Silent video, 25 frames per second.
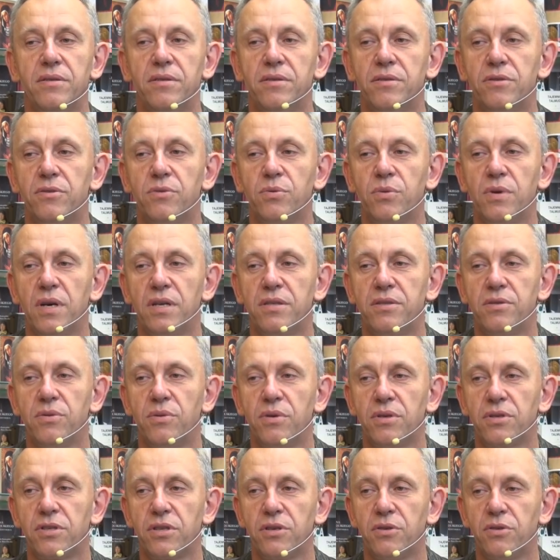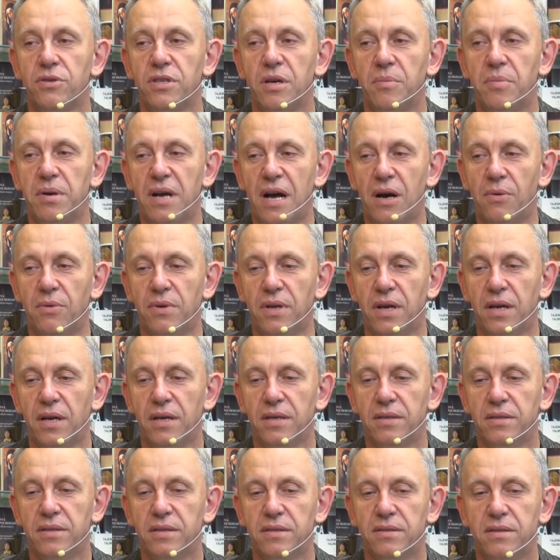e, sugestią Grzegorza
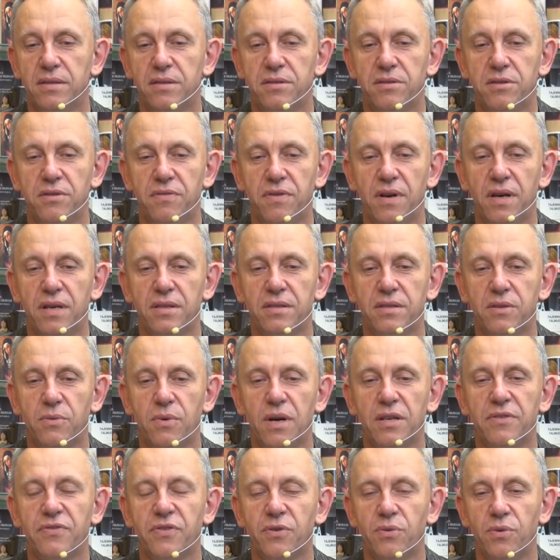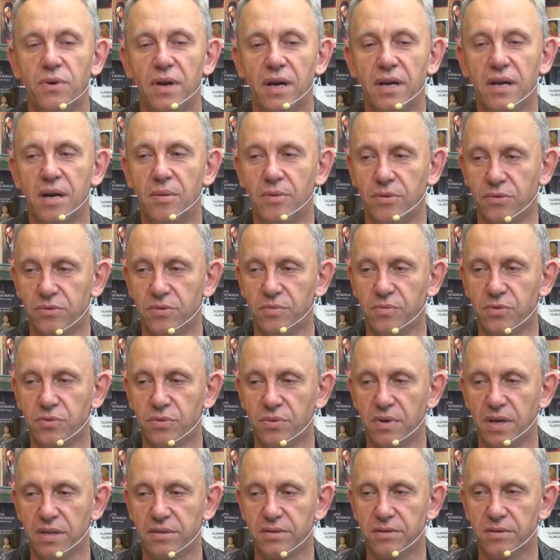Brauna. Ja zdecydowanie za łatwo ulegam różnym
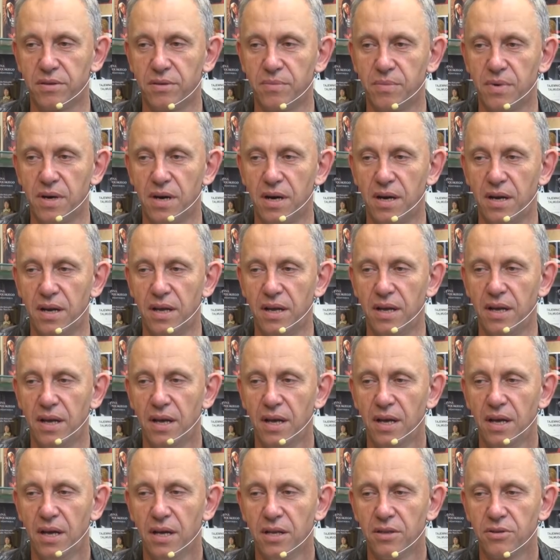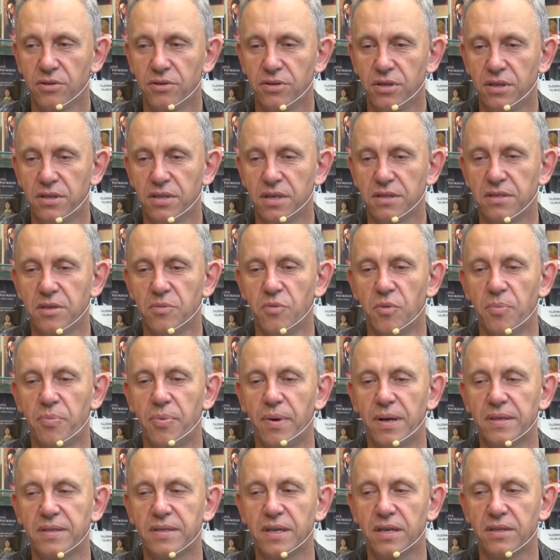sugestiom, ale to się czasem
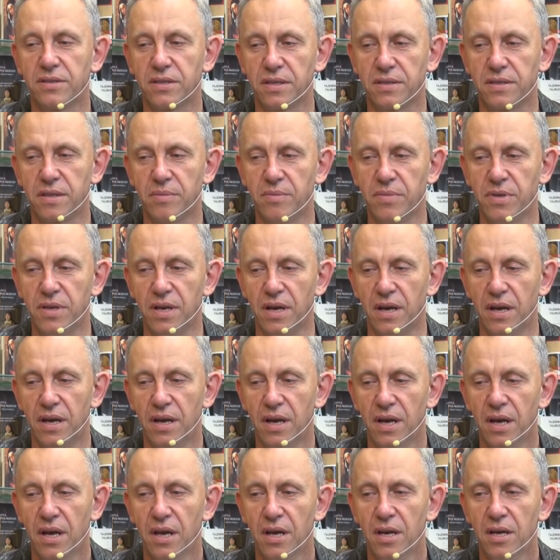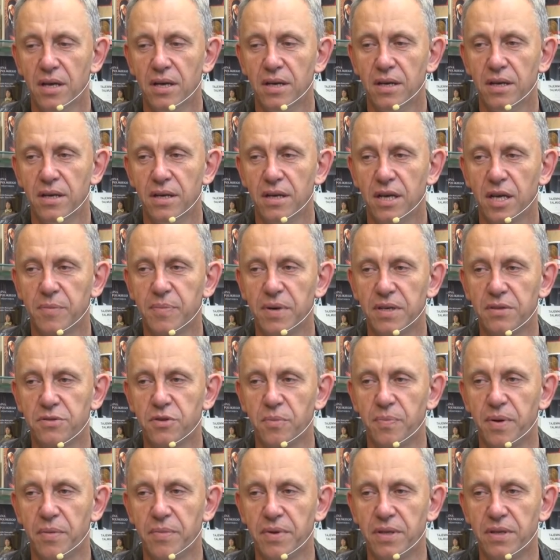opłaca, a czasem nie. E, jak
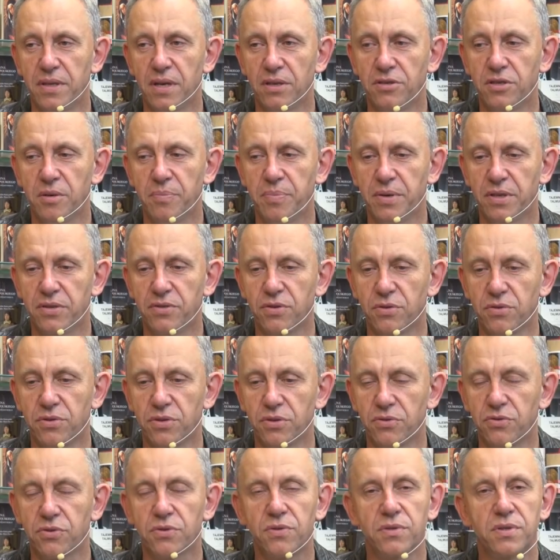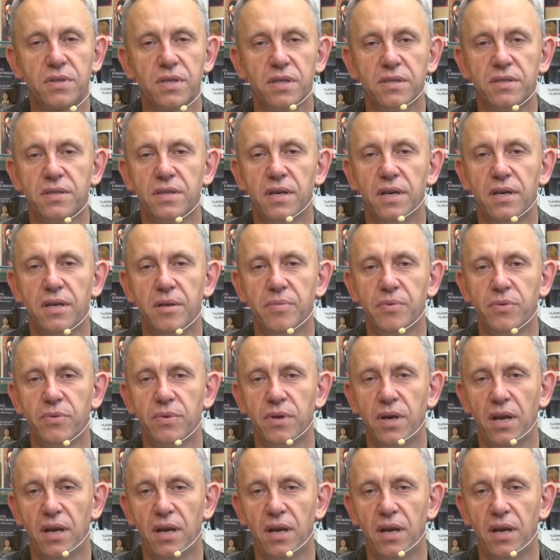Państwo pamiętacie, pierwszą książką z tej serii był